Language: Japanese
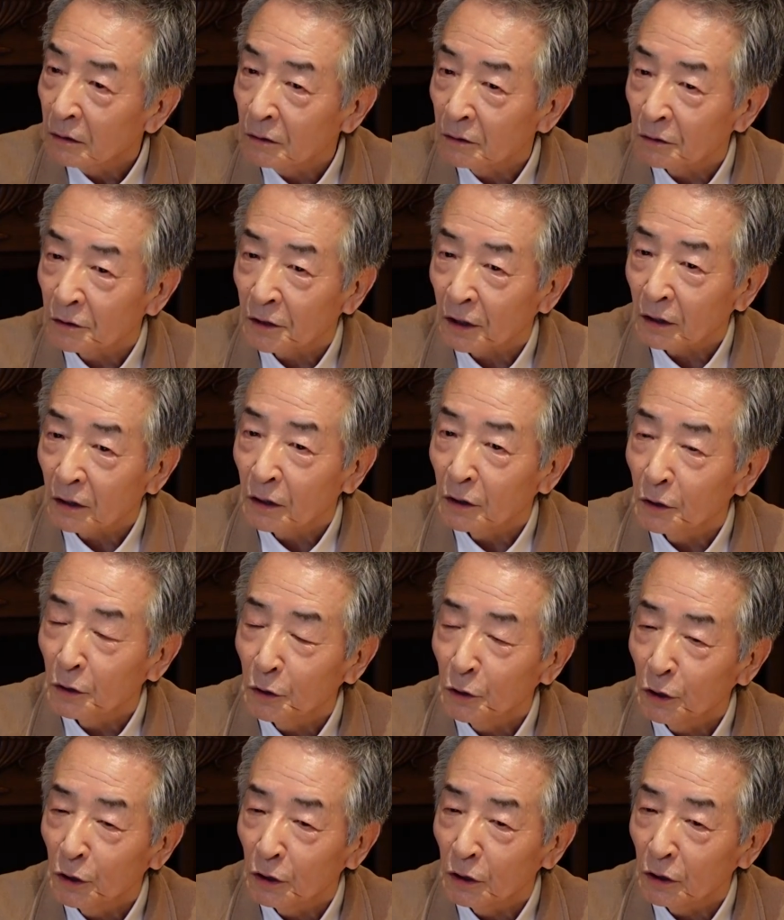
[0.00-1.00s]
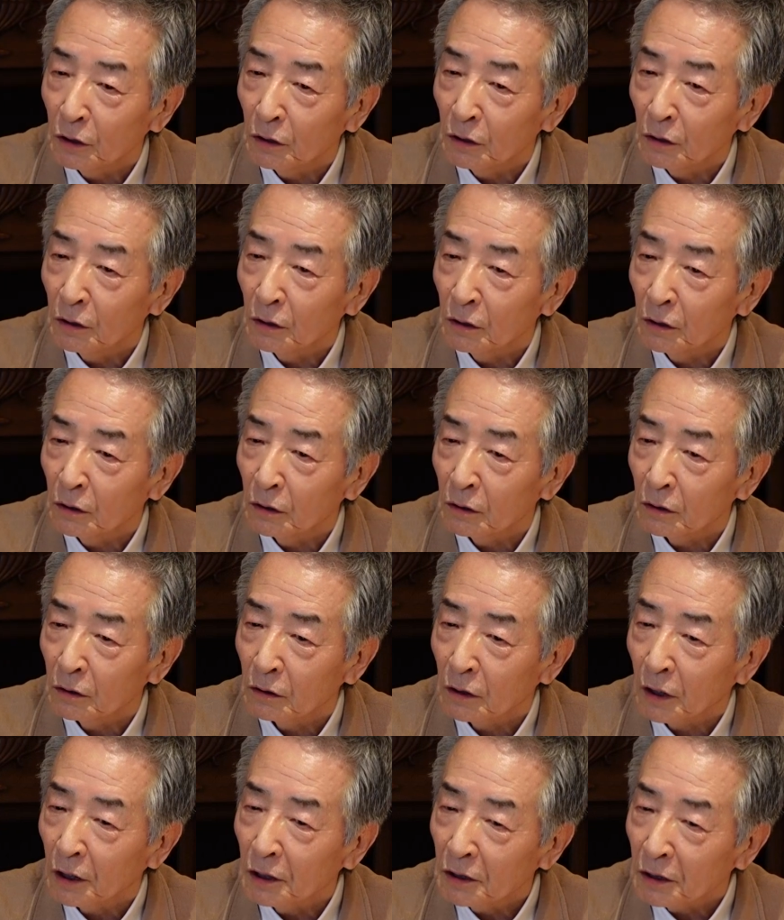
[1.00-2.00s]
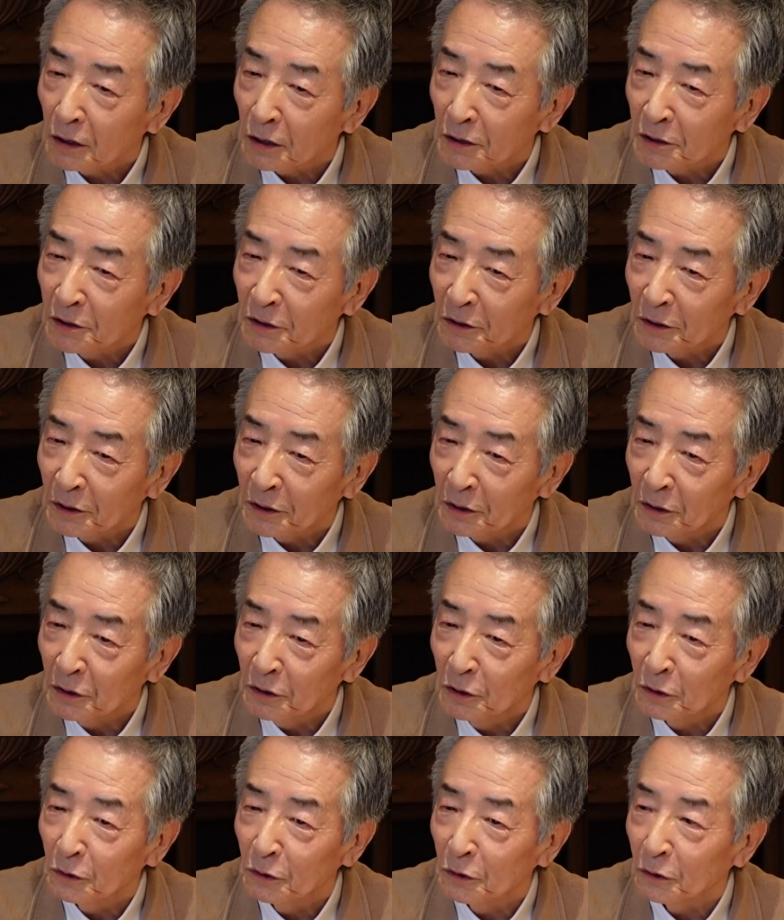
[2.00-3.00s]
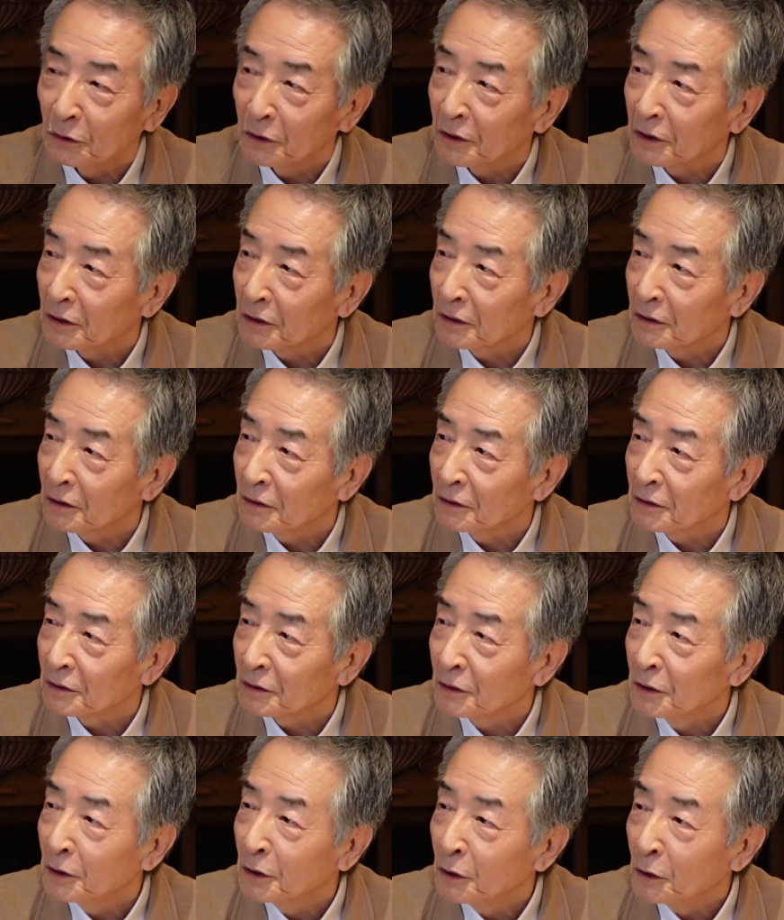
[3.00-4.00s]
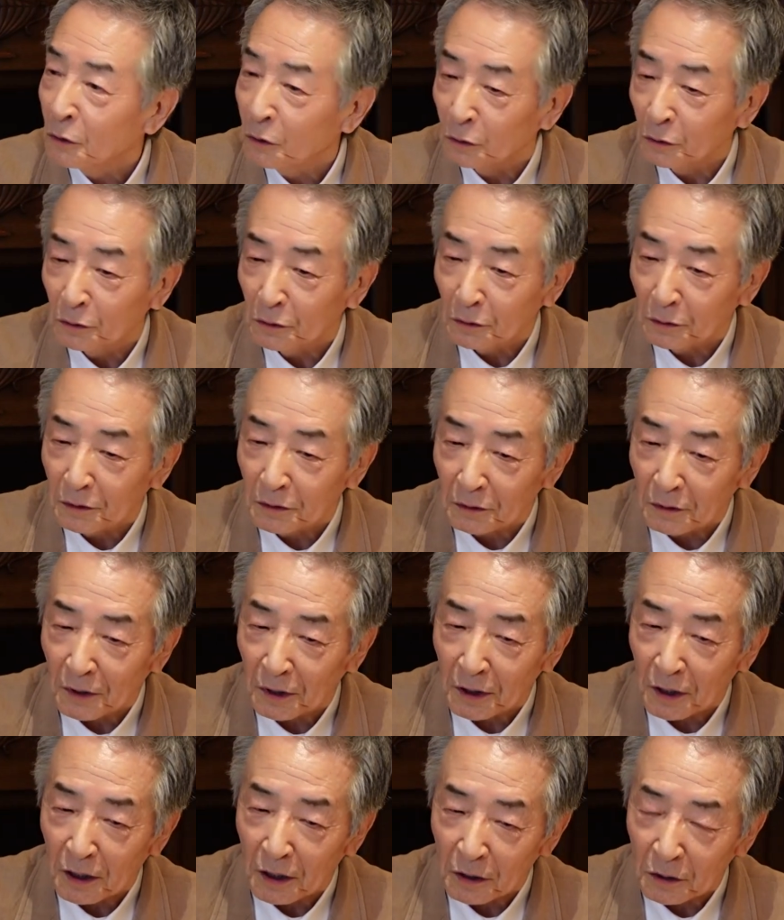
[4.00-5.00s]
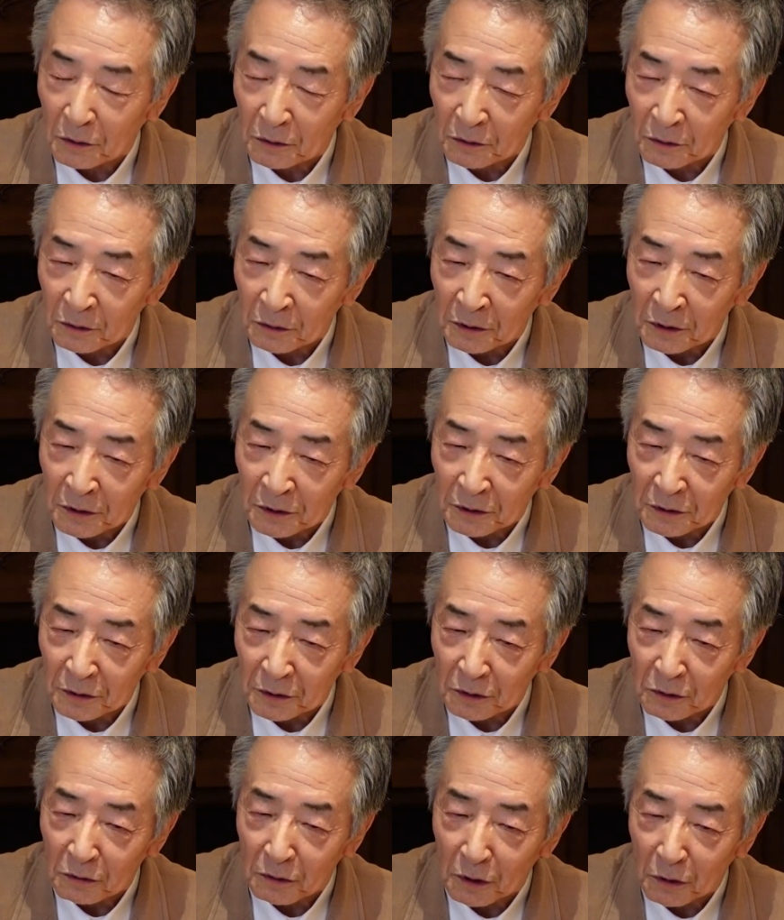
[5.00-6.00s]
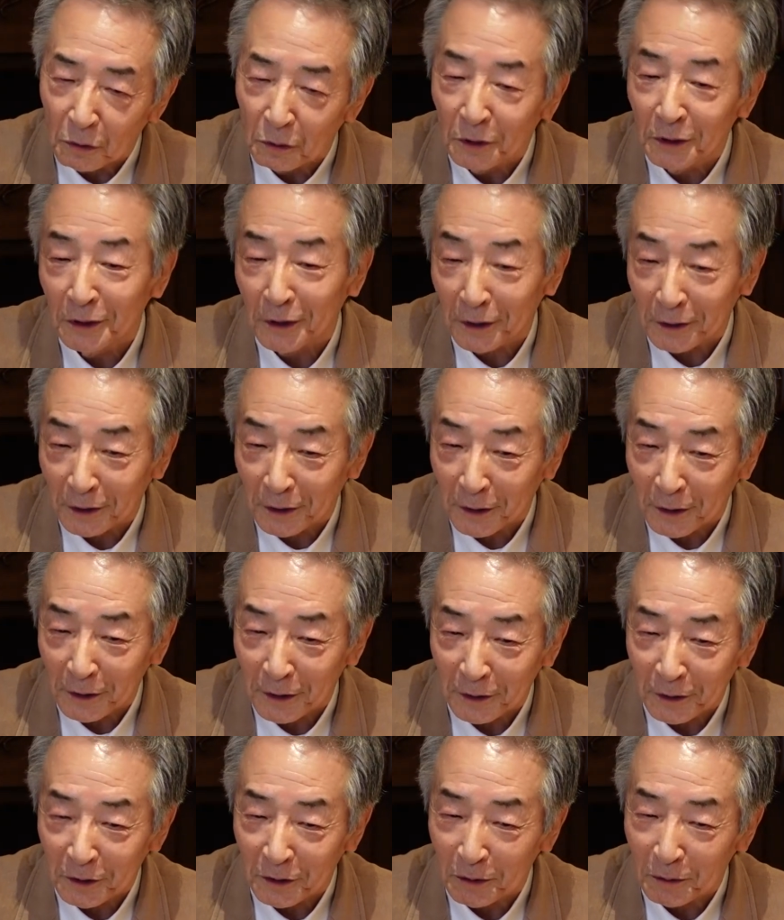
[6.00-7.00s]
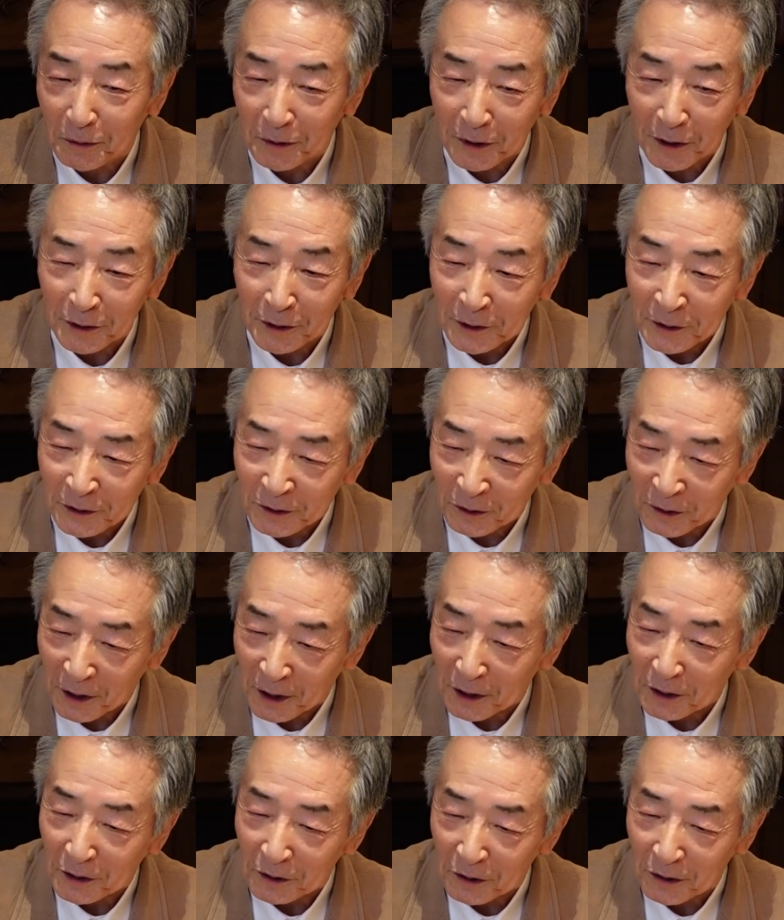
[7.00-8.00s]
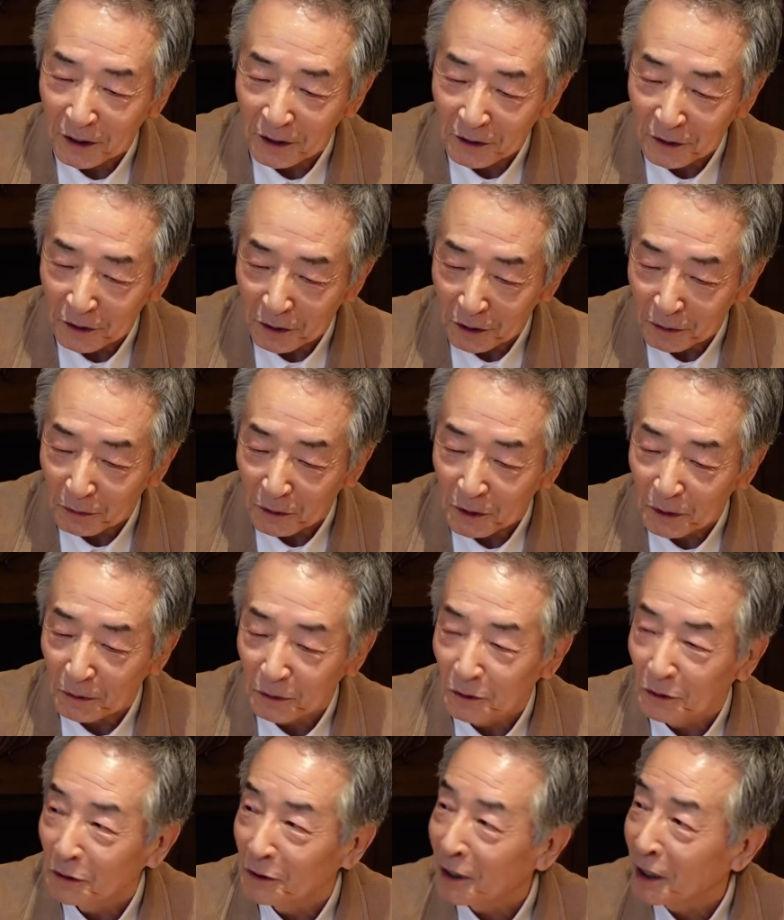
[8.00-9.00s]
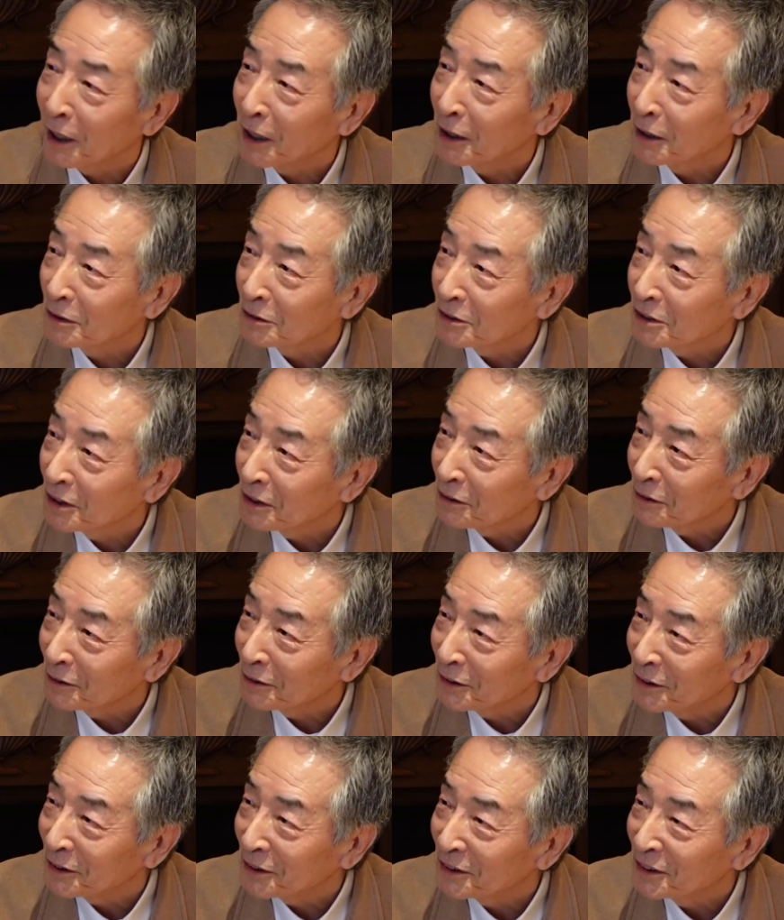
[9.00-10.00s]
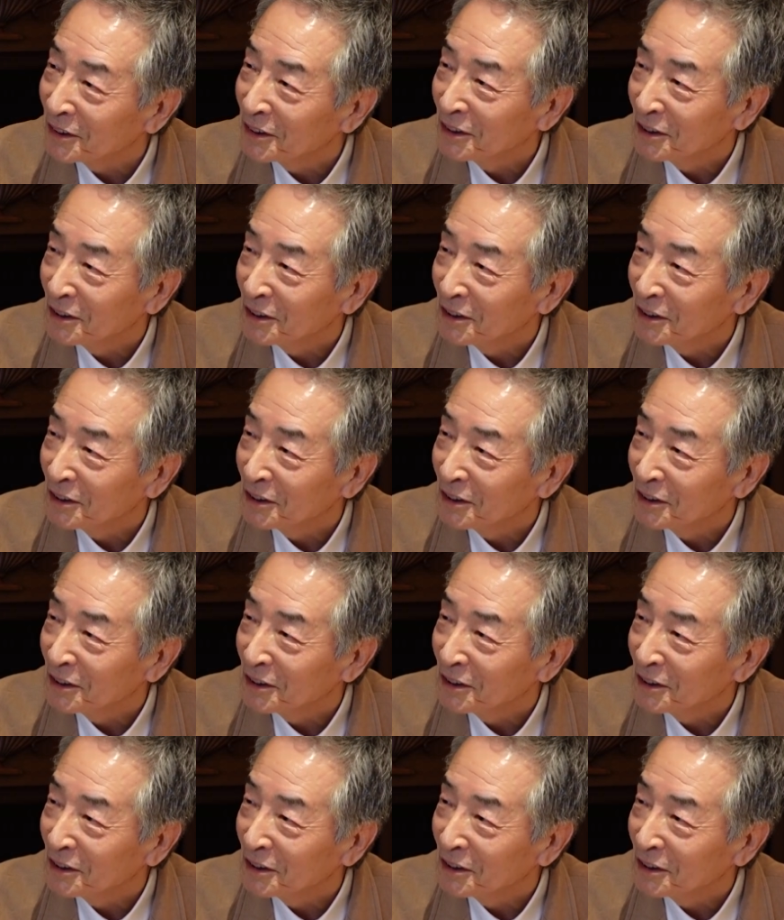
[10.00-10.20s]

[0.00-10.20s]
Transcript: うん、作家より書いたやつよりよく読んでこの小説の主人公はこうでなきゃならないっていう意味はその書いてるやつよりも自分の方が把握してるっていう。